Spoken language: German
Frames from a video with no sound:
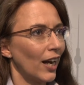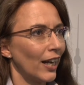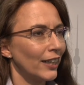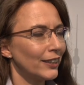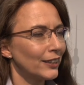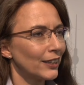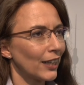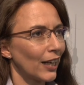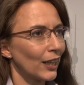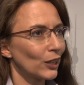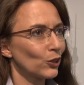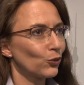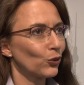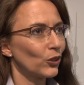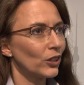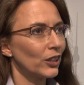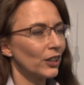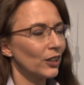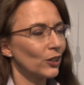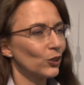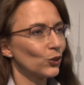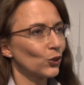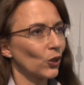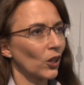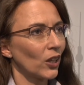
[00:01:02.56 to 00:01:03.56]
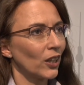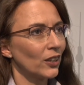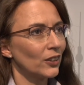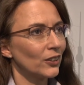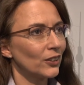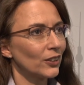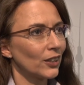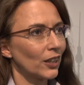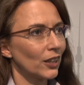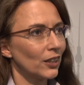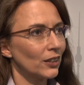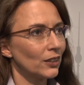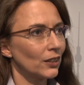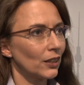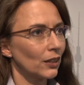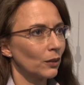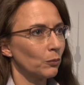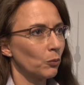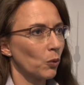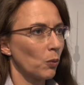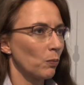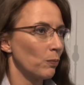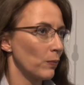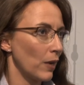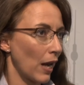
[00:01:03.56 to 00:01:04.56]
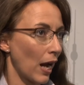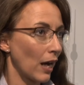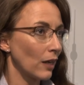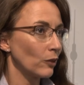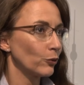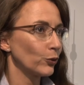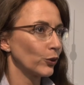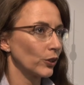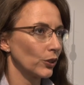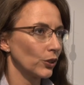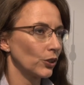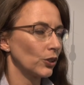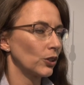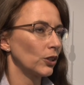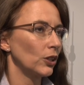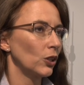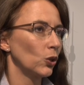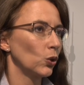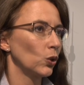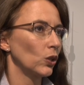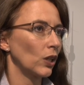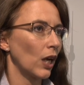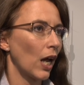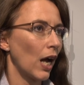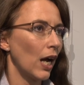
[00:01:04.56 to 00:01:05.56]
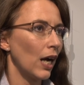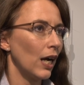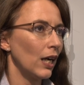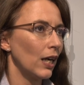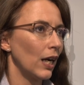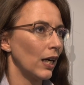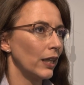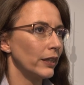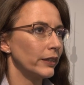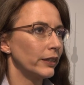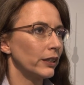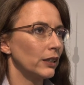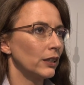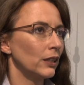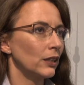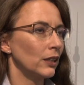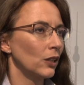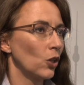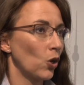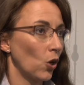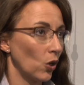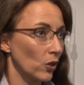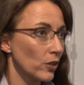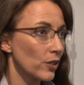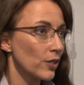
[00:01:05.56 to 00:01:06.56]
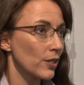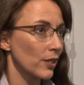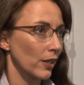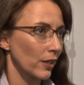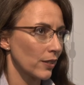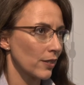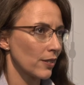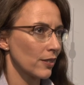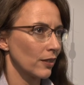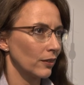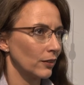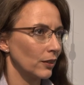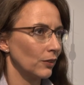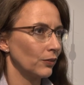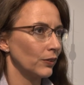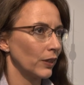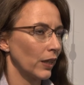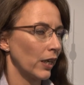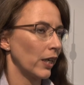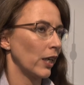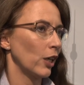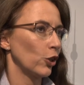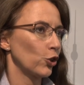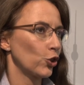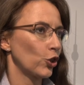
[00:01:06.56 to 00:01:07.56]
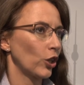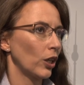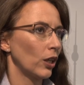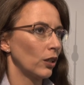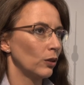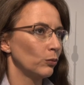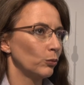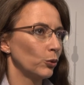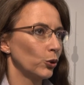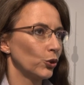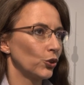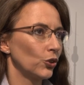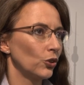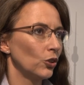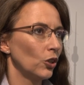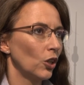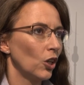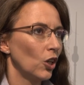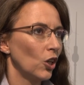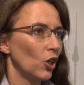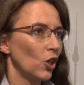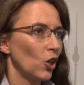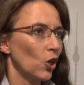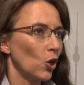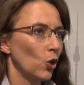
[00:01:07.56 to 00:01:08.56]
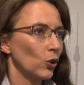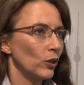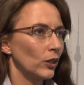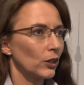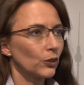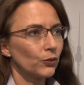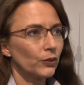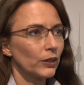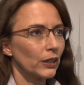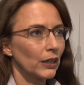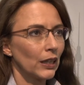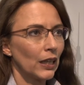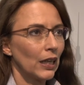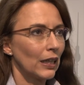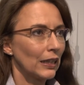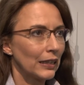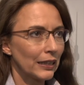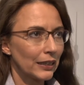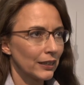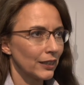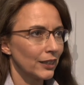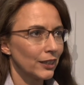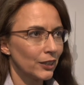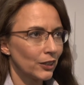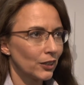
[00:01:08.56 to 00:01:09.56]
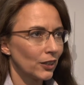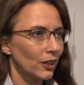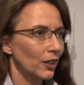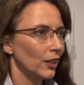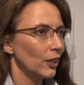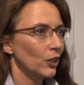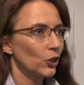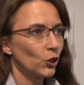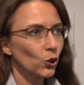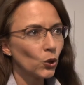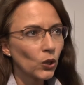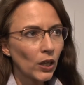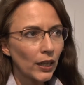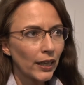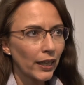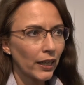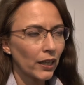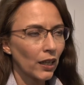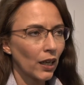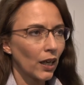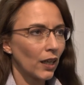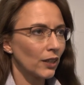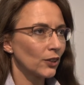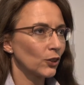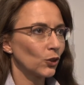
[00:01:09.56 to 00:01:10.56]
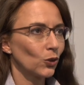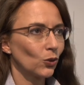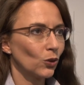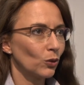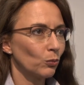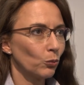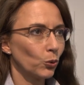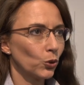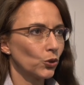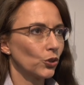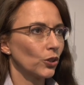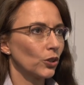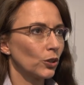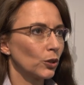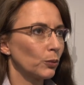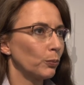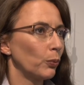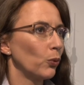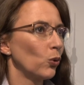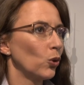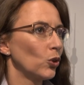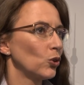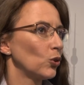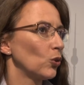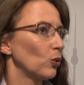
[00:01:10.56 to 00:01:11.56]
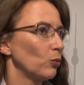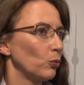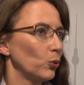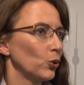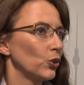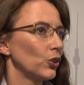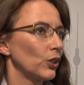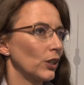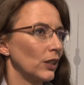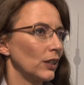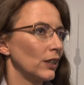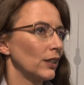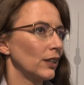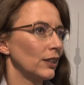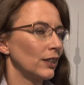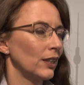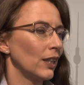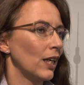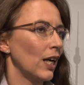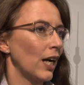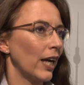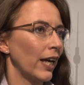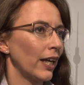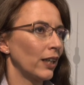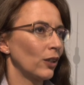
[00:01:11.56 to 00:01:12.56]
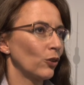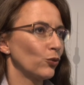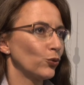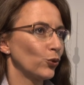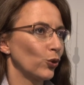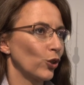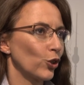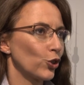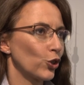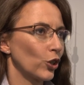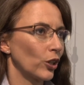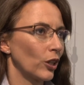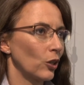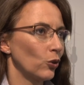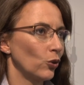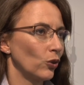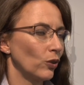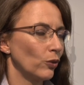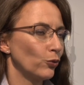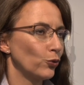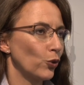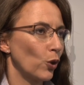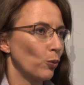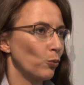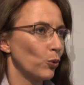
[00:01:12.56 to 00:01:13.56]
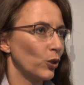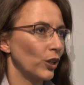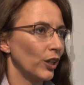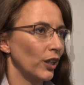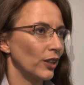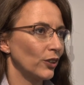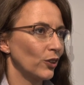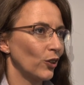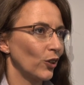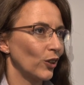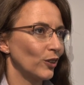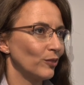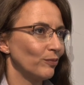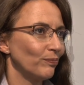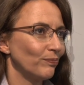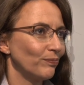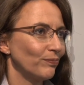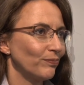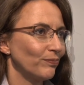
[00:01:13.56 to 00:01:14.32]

Eintagsfliege, sondern es geht eben um langfristige und nachhaltige Konsense, die wir herstellen müssen. Und deswegen gilt, junge Generation muss ins Boot und muss hier ihre eigenen Vorstellungen formulieren können.